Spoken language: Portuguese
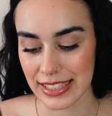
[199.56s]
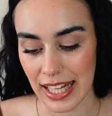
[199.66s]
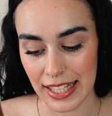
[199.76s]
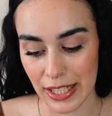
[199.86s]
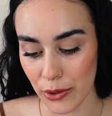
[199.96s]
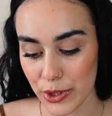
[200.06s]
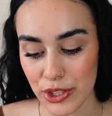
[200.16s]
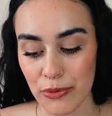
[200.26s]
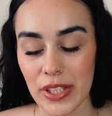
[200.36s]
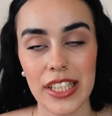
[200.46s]
Yeah, não,
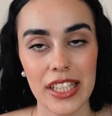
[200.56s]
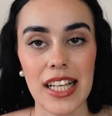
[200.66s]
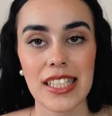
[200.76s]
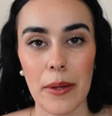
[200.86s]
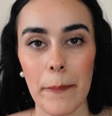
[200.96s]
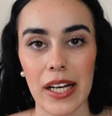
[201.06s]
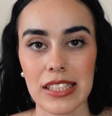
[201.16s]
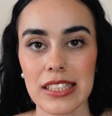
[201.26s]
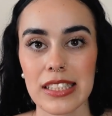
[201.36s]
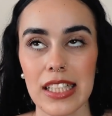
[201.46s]
isto esta
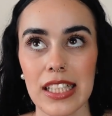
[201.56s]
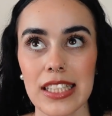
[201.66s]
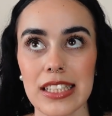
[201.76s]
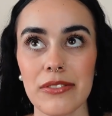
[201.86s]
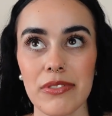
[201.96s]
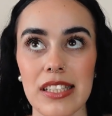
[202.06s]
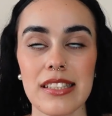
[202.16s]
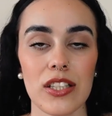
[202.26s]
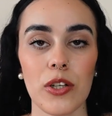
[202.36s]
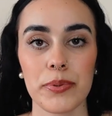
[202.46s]
parte devia
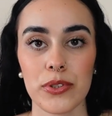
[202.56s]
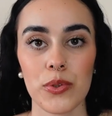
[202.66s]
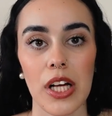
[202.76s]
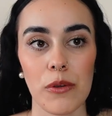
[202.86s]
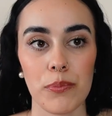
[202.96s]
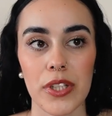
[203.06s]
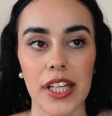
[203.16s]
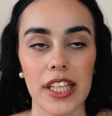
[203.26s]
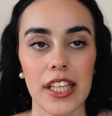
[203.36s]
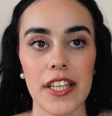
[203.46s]
ser opcional, porque
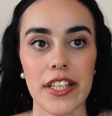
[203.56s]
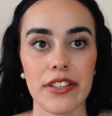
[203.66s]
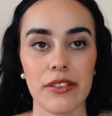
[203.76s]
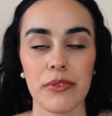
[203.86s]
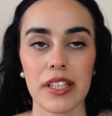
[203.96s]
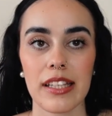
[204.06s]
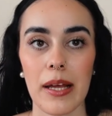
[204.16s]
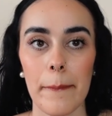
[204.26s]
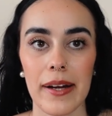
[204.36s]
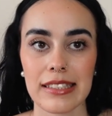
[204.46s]
aqui devia ter
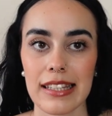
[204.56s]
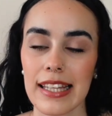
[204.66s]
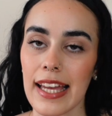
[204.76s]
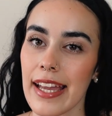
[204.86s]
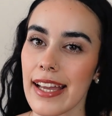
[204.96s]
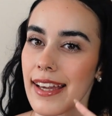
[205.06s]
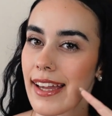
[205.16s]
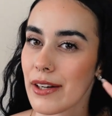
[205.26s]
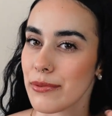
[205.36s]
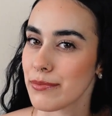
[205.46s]
a parte de quem é que
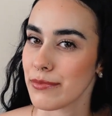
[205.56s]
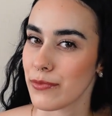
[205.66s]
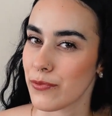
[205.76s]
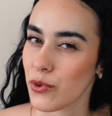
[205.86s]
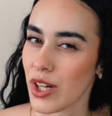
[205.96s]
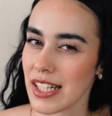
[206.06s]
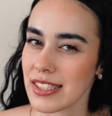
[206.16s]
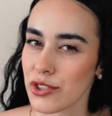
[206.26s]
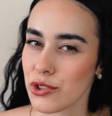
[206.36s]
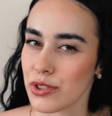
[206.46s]
quer
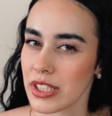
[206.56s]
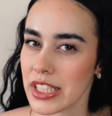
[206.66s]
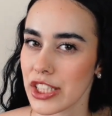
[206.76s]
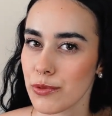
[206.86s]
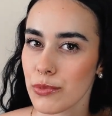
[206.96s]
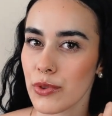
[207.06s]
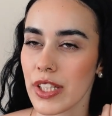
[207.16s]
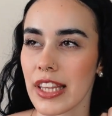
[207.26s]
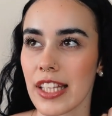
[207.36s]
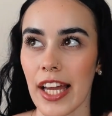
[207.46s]
focar-se em jornalismo
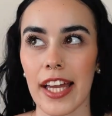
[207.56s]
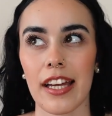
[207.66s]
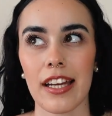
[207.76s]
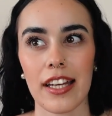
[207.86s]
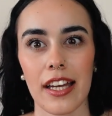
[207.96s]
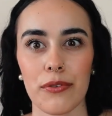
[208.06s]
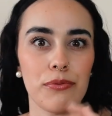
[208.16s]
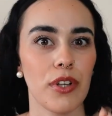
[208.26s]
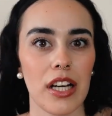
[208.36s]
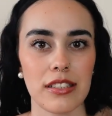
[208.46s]
e de quem é que quer
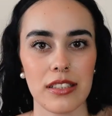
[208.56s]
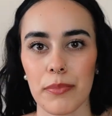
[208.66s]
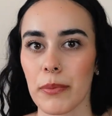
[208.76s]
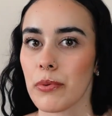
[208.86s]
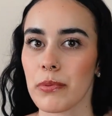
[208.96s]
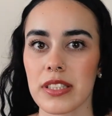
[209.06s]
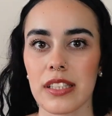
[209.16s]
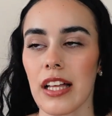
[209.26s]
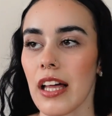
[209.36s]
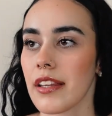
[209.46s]
focar-se tipo, em
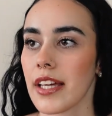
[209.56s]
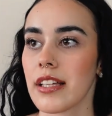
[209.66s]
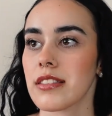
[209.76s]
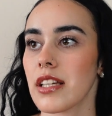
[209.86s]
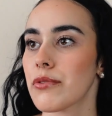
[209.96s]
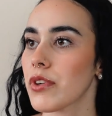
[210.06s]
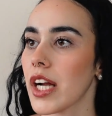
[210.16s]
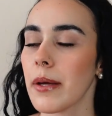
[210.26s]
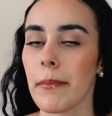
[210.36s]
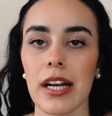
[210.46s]
publicidade, quem é que se quer
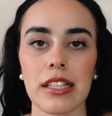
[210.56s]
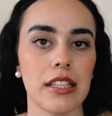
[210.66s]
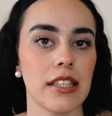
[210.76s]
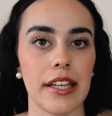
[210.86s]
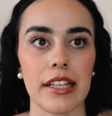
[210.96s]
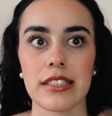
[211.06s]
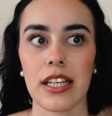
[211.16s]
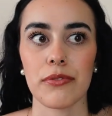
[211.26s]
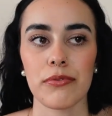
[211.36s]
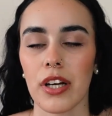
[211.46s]
focar em marketing, quem é que se
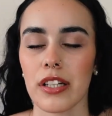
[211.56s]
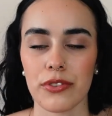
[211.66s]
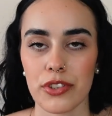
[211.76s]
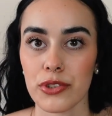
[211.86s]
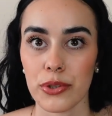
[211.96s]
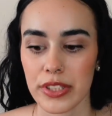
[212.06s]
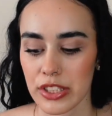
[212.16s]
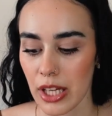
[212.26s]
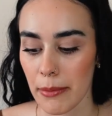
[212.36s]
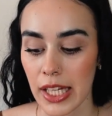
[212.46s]
quer focar noutras
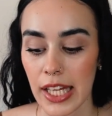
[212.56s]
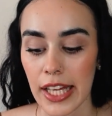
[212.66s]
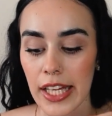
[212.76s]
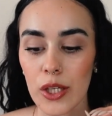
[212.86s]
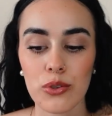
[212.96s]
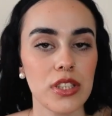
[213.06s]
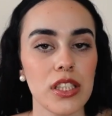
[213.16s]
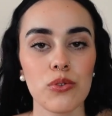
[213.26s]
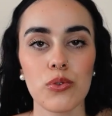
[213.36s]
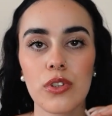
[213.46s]
coisas, sabem? Eu
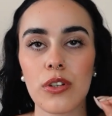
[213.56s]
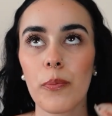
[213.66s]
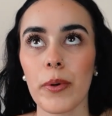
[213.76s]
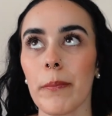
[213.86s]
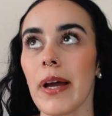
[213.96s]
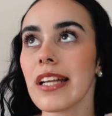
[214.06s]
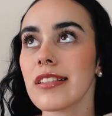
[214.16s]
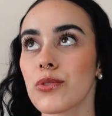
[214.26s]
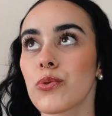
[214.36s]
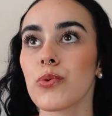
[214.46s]
sinto que o primeiro
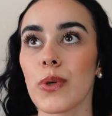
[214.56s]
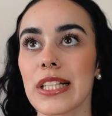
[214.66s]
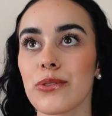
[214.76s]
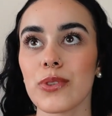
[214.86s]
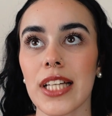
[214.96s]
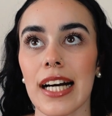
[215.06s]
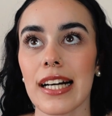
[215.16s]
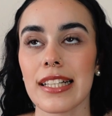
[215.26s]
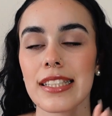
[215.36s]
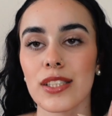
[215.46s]
e segundo ano
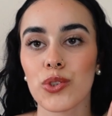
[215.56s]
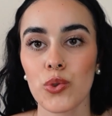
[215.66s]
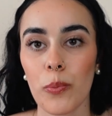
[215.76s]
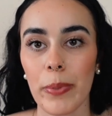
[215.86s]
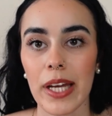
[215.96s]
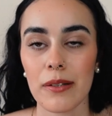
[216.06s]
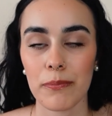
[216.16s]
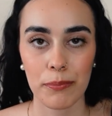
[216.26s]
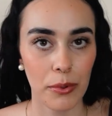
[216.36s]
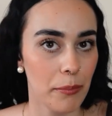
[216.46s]
está super
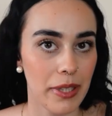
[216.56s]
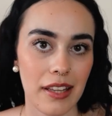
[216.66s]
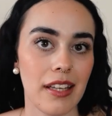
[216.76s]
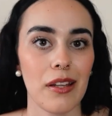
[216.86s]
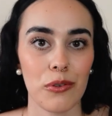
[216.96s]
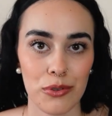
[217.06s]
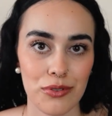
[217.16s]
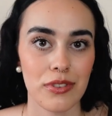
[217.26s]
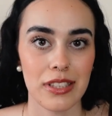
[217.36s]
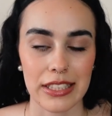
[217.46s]
bombardeado com
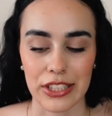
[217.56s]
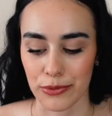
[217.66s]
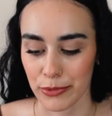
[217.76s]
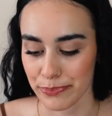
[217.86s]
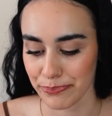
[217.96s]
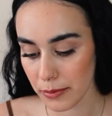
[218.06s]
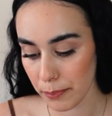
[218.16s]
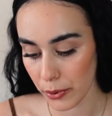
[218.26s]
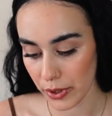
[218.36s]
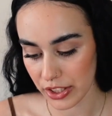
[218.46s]
jornalismo.
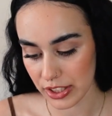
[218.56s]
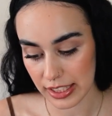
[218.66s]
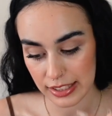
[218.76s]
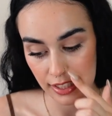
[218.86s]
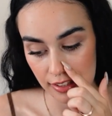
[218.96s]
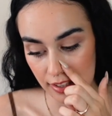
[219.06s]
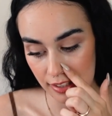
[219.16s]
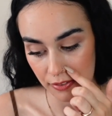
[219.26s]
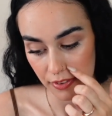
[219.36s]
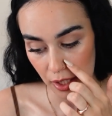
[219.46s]
Depois, ateliê de
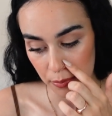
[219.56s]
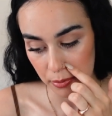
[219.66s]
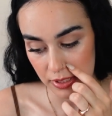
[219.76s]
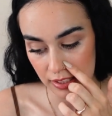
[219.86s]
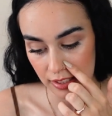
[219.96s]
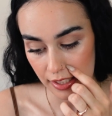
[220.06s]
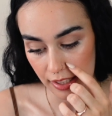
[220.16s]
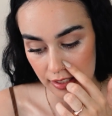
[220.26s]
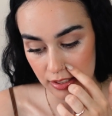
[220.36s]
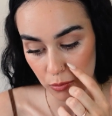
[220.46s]
criatividade publicitária
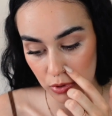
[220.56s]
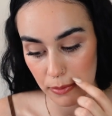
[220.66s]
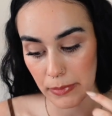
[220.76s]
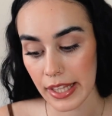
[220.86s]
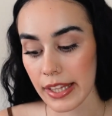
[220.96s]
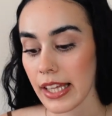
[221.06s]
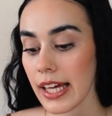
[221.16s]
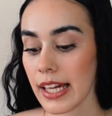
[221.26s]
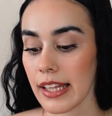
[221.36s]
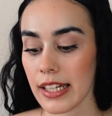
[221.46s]
e edição multimédia,
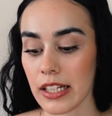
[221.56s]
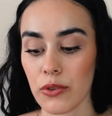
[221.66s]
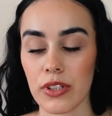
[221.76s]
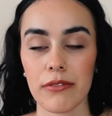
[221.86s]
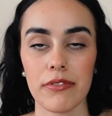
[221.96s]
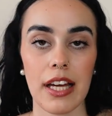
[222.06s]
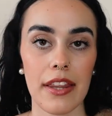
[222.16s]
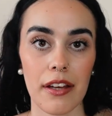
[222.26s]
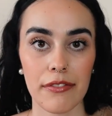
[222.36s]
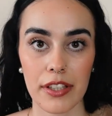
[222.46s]
a cadeira não teve
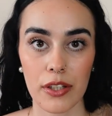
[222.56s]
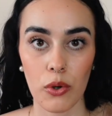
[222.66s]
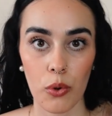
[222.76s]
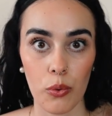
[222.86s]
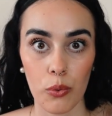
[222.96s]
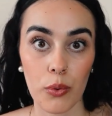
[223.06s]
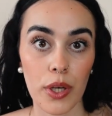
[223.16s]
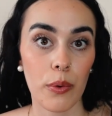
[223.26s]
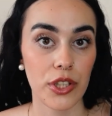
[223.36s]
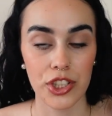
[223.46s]
nada a ver com o
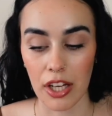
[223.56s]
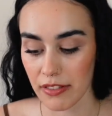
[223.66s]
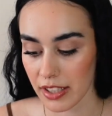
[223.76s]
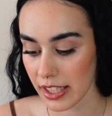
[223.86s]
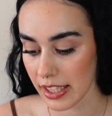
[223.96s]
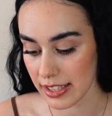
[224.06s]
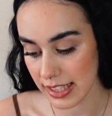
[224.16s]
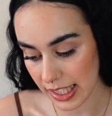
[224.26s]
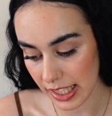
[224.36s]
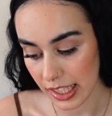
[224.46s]
que eu achava que ia
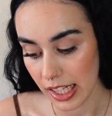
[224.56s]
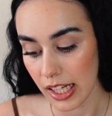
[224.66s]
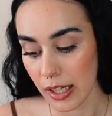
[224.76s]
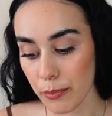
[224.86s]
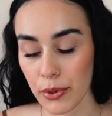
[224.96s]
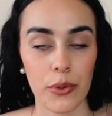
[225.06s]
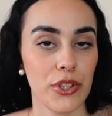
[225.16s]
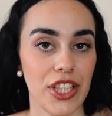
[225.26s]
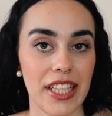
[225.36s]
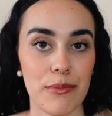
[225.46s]
ser, porque eu
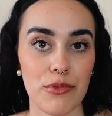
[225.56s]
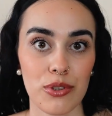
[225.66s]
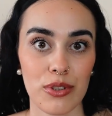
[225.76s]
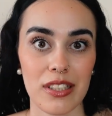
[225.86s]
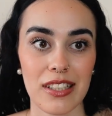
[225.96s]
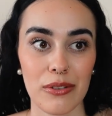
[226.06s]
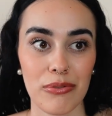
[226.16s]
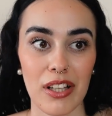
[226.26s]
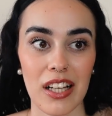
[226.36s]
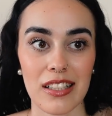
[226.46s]
achei que íamos uh,
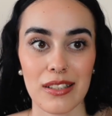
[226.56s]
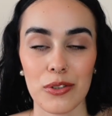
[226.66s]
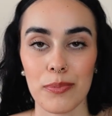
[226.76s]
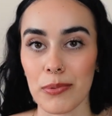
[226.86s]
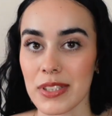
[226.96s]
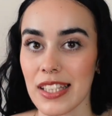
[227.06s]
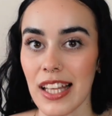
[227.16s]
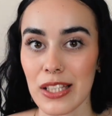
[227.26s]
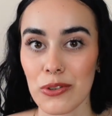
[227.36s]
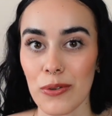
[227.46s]
falar de
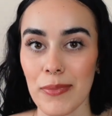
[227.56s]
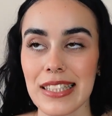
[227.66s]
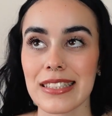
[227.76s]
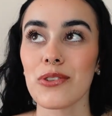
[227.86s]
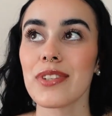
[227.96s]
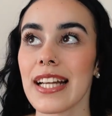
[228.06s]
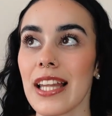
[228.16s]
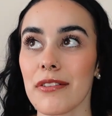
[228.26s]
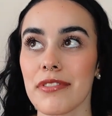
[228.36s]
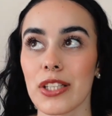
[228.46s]
publicidade e tudo mais e não tem
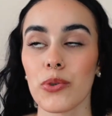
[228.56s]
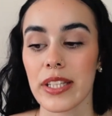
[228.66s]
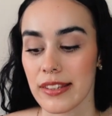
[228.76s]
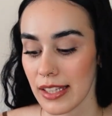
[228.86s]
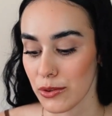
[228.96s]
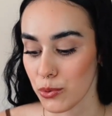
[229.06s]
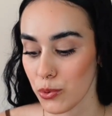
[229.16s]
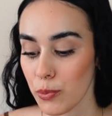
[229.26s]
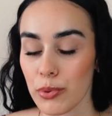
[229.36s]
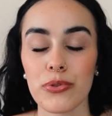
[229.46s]
nada a ver, no entanto,
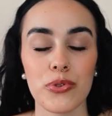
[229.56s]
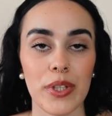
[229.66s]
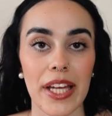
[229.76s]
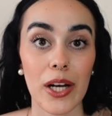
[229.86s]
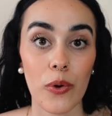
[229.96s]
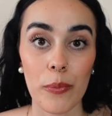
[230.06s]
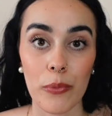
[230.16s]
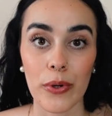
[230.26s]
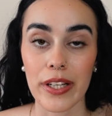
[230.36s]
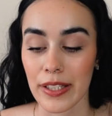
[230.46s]
o professor era um
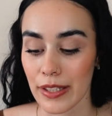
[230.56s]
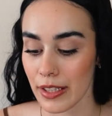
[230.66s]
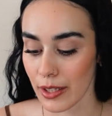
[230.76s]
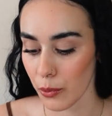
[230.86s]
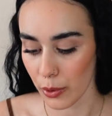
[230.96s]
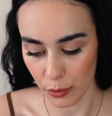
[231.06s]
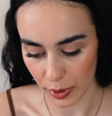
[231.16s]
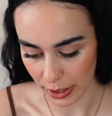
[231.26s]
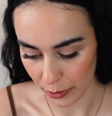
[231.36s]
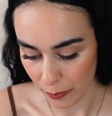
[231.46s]
amor e eu
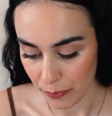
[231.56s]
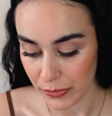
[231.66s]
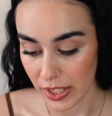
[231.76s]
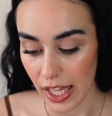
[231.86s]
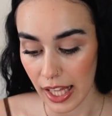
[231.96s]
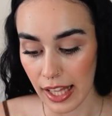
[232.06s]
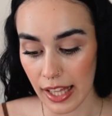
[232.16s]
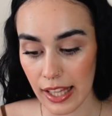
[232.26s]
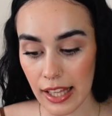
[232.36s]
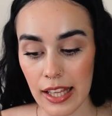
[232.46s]
adorei-o.
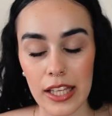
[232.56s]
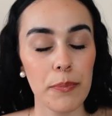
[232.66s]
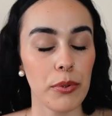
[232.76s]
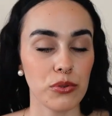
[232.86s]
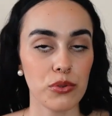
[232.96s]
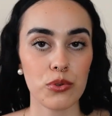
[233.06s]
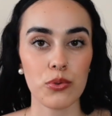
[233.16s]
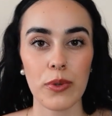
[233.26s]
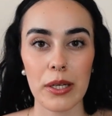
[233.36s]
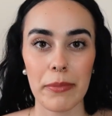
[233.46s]
Uh, e pronto, o
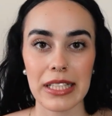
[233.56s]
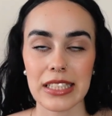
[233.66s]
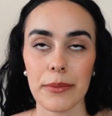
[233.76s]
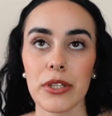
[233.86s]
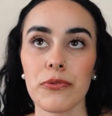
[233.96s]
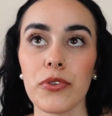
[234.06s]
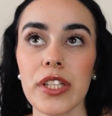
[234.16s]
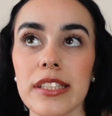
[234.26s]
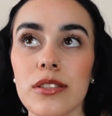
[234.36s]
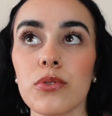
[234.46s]
segundo ano basicamente foi isso.